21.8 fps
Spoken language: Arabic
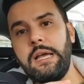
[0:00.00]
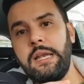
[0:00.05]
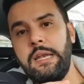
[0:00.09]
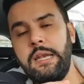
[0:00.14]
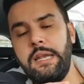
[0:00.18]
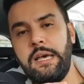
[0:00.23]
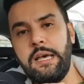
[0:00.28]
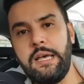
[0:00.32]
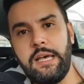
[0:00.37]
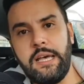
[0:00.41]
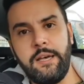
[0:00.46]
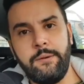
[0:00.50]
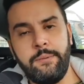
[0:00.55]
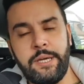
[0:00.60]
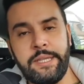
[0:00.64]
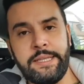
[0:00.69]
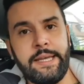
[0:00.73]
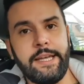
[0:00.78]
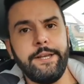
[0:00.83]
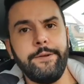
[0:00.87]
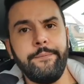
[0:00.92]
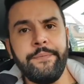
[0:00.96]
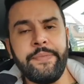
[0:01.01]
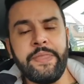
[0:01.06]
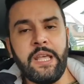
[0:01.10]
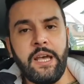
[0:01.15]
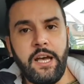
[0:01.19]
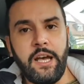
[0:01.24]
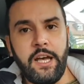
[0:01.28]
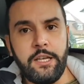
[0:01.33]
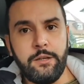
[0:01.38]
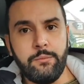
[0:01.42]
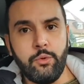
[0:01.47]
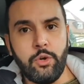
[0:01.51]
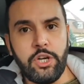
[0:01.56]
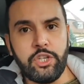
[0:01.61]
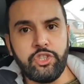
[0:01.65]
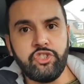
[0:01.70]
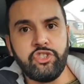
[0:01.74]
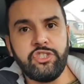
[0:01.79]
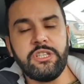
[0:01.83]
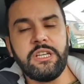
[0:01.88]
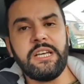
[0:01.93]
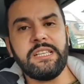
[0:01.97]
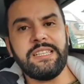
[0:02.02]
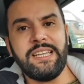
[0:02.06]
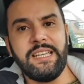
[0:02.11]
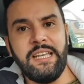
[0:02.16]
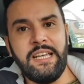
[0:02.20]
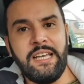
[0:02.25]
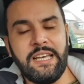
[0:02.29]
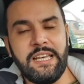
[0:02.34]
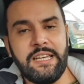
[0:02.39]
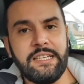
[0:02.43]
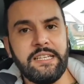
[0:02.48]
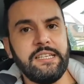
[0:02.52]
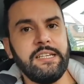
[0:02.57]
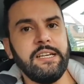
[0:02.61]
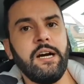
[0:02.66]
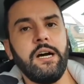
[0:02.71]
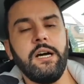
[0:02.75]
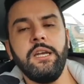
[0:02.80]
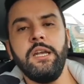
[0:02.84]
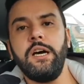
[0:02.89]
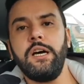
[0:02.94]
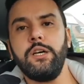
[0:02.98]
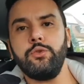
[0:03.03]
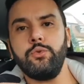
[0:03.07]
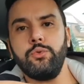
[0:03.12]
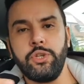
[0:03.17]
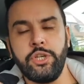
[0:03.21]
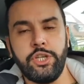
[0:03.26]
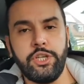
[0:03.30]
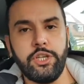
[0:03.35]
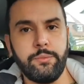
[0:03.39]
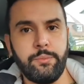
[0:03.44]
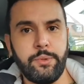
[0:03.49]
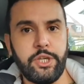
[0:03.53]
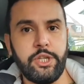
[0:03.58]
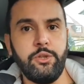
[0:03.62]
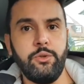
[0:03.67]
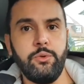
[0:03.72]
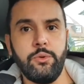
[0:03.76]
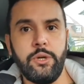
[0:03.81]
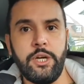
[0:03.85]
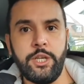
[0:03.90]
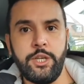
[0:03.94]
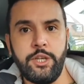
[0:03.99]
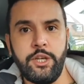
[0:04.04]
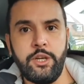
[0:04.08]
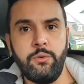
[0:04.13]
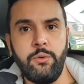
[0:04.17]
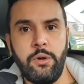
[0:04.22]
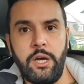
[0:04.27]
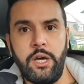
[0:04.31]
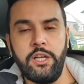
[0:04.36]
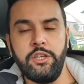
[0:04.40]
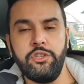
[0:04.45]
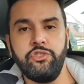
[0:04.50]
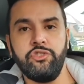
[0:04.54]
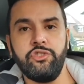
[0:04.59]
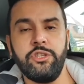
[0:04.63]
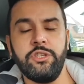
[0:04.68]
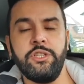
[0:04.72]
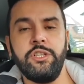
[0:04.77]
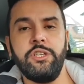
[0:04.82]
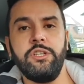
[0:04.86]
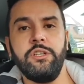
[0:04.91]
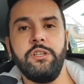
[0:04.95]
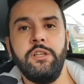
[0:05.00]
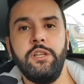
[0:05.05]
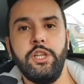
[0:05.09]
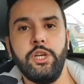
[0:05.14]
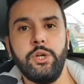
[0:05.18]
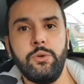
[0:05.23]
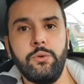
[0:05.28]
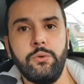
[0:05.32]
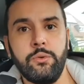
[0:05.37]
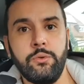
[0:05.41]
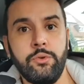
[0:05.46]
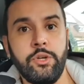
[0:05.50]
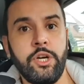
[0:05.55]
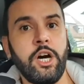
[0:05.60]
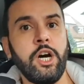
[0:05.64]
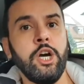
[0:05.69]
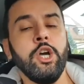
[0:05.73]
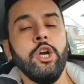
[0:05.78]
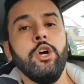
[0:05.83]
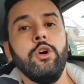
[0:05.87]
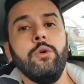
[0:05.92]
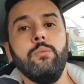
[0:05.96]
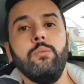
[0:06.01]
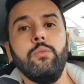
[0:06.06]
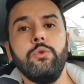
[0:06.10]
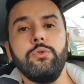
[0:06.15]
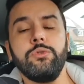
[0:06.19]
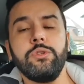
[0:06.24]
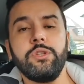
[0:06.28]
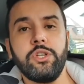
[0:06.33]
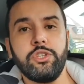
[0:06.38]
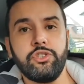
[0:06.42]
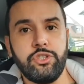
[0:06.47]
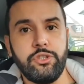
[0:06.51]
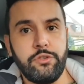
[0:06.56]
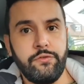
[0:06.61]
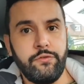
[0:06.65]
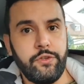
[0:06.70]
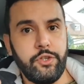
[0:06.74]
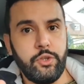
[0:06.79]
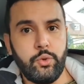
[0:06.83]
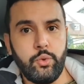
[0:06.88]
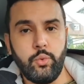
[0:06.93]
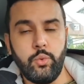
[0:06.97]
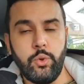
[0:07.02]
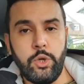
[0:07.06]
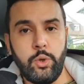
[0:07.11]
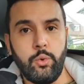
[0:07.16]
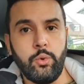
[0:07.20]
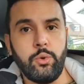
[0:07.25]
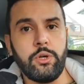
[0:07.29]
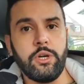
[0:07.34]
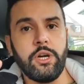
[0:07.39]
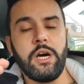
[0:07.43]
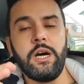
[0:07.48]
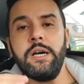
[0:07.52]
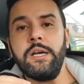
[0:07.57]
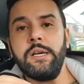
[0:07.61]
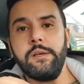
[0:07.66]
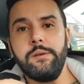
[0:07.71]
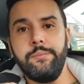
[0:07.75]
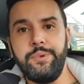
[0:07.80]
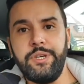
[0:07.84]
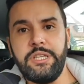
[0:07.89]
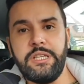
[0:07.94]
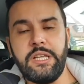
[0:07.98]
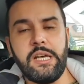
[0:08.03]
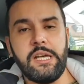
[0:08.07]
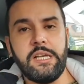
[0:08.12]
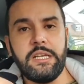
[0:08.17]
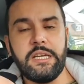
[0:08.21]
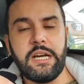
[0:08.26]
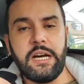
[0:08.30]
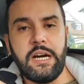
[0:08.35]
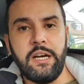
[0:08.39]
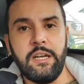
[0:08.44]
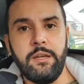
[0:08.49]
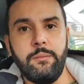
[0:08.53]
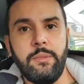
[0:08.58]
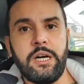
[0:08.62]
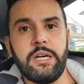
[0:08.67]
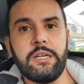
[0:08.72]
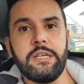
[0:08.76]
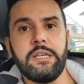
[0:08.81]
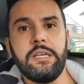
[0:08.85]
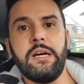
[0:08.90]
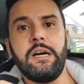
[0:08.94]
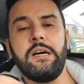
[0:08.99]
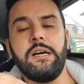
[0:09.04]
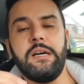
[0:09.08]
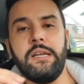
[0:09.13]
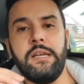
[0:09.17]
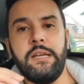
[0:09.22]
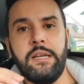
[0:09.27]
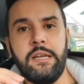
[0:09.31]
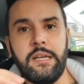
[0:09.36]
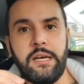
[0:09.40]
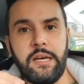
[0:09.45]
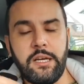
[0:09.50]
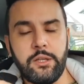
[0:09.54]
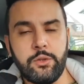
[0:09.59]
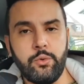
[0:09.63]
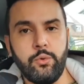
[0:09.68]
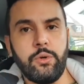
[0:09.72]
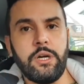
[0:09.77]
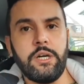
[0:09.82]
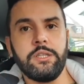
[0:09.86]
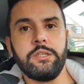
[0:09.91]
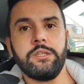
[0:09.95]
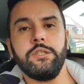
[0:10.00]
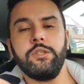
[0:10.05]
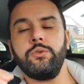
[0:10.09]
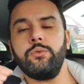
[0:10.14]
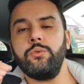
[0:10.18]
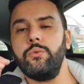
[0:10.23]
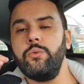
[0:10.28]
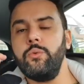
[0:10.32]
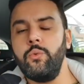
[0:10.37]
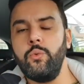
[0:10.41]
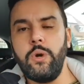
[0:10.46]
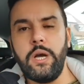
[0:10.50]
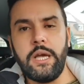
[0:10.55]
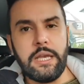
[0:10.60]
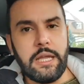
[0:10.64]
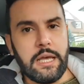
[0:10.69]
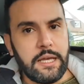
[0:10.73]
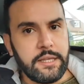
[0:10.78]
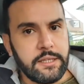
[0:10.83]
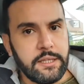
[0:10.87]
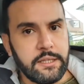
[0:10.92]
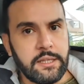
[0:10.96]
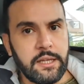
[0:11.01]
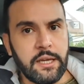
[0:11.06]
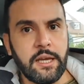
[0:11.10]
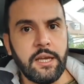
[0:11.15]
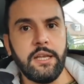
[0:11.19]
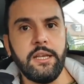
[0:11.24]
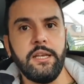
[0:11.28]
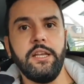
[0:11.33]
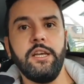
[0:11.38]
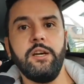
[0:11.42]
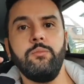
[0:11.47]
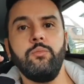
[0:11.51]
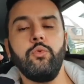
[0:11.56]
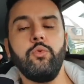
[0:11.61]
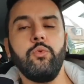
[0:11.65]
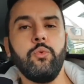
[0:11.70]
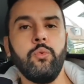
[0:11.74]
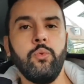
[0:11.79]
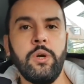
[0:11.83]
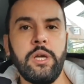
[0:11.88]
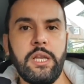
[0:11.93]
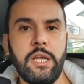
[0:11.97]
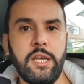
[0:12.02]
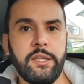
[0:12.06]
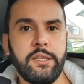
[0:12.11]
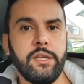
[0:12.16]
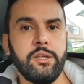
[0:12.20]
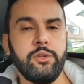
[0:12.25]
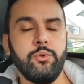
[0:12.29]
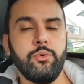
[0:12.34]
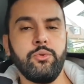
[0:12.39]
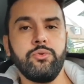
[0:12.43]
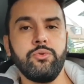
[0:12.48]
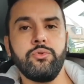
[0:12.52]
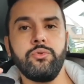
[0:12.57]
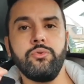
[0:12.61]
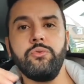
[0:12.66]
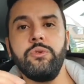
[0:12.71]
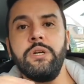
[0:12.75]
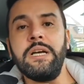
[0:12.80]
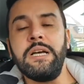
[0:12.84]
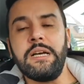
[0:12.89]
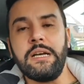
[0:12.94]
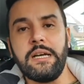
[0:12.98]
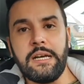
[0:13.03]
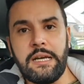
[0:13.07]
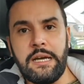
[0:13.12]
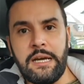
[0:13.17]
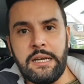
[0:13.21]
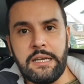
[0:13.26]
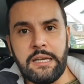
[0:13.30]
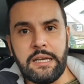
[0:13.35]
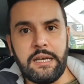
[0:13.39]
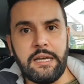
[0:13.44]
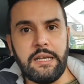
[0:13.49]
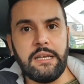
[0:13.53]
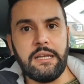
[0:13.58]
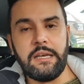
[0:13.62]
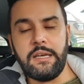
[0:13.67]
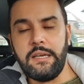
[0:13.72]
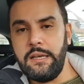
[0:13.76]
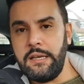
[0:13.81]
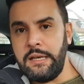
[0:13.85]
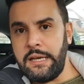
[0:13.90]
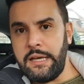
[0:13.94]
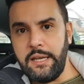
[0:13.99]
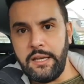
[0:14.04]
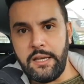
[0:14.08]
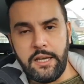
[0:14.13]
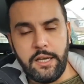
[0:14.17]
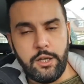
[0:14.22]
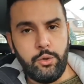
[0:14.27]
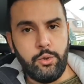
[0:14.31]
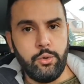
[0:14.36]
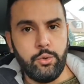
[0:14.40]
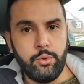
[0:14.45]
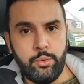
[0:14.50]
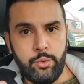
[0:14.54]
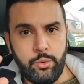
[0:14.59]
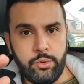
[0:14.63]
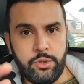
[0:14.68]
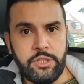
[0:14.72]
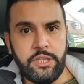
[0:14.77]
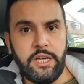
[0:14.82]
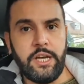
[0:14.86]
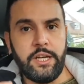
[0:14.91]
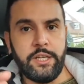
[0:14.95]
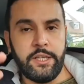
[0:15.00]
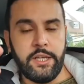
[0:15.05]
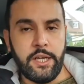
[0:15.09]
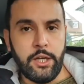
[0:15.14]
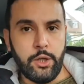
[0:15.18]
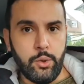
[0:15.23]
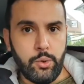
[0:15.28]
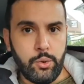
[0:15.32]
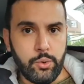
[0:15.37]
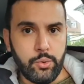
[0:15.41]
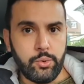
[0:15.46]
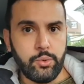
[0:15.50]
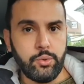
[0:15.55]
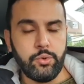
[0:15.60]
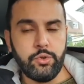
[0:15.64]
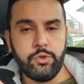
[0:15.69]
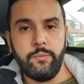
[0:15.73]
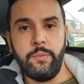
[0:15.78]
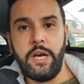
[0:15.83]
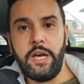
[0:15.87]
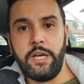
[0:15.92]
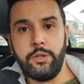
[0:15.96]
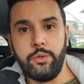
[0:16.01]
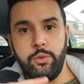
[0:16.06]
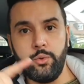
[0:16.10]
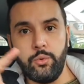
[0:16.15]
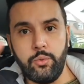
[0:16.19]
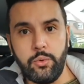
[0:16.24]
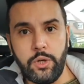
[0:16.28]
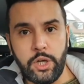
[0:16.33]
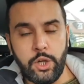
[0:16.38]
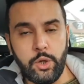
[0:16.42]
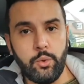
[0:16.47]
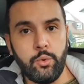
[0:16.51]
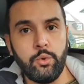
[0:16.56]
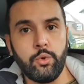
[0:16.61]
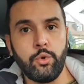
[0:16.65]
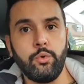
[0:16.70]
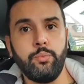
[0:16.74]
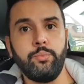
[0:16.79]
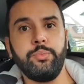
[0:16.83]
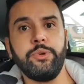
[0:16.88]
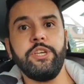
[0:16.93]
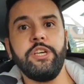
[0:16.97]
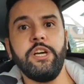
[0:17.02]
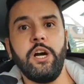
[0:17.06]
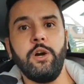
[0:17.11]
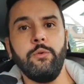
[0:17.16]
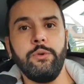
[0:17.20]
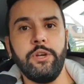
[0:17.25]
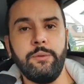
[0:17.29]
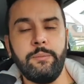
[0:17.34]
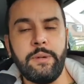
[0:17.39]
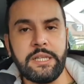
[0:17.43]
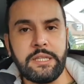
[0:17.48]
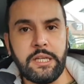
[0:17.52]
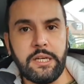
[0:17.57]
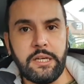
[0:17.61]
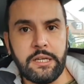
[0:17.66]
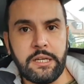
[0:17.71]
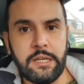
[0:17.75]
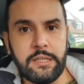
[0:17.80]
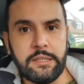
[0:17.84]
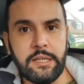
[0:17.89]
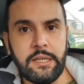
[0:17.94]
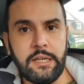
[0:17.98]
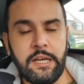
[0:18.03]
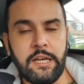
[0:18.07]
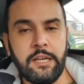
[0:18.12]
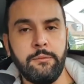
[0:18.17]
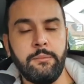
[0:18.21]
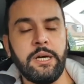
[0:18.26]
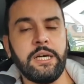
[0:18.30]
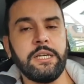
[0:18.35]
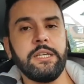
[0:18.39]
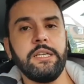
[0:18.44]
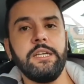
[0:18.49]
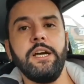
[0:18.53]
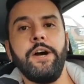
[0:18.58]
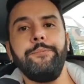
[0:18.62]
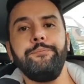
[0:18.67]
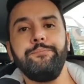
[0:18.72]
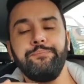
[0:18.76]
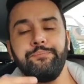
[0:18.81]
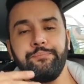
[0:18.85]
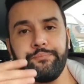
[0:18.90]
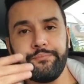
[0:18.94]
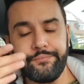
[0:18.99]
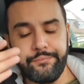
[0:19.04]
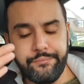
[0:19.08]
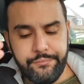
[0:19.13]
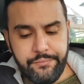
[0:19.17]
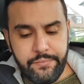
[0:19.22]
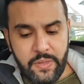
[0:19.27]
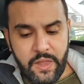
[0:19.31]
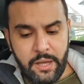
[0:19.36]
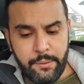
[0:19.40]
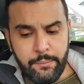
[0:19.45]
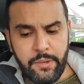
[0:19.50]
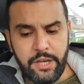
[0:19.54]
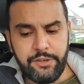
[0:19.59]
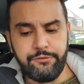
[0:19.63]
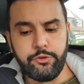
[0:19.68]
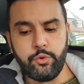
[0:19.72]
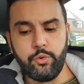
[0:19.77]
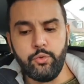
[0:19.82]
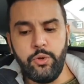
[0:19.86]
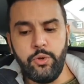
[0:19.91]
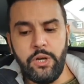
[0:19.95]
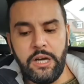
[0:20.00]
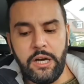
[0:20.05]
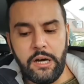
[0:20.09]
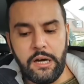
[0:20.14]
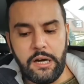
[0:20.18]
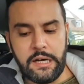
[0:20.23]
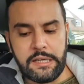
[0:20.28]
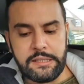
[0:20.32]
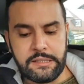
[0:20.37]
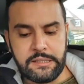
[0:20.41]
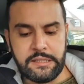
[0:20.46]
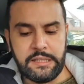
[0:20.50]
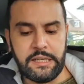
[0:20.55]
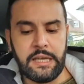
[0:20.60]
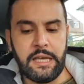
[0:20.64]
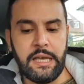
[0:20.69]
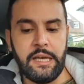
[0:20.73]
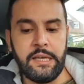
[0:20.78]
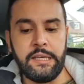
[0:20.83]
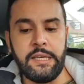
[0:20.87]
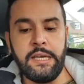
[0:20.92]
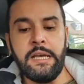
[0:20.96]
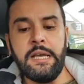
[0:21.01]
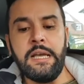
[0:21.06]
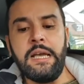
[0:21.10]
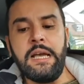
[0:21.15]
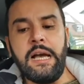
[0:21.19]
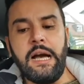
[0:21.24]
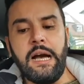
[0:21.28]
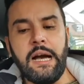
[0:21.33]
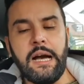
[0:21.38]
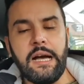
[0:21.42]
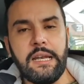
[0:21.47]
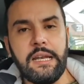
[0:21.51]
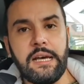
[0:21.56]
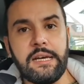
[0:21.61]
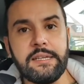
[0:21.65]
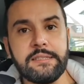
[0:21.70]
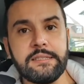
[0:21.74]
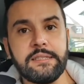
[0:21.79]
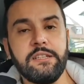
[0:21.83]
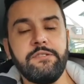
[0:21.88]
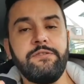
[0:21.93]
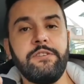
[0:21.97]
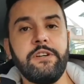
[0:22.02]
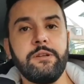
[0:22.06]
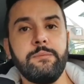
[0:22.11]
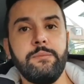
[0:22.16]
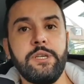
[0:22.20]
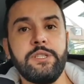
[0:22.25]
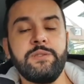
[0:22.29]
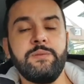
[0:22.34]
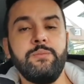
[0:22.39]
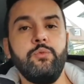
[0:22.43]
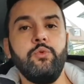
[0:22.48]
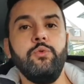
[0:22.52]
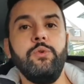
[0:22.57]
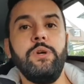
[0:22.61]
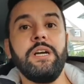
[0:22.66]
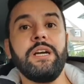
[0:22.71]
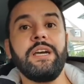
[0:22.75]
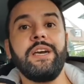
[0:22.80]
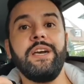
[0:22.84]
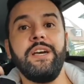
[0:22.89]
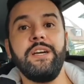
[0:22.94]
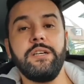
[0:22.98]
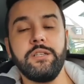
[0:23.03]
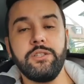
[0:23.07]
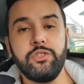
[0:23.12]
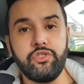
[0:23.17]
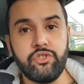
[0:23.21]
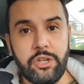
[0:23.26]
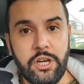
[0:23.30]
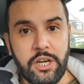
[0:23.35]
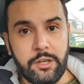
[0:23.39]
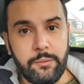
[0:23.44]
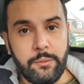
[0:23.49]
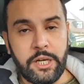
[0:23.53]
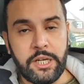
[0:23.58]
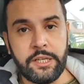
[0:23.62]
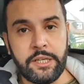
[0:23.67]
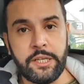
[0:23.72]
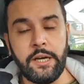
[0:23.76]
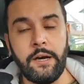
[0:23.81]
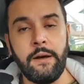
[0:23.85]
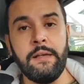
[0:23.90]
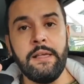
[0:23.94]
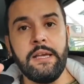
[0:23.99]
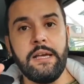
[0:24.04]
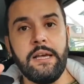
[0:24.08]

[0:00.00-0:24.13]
لا أبدا المؤشرات الحالية لا تظهر بأن النوع الجديد لكورونا منتشر في دول أخرى بذلك ألمانيا لا تخطط ولا تتكلم ولا تدرس الغلق غلق الحدود يعني الحدود مع الدول الأوروبية أو المطارات الألمانية مفتوحة أصدقائي هل السفر مسموح خارج ألمانيا؟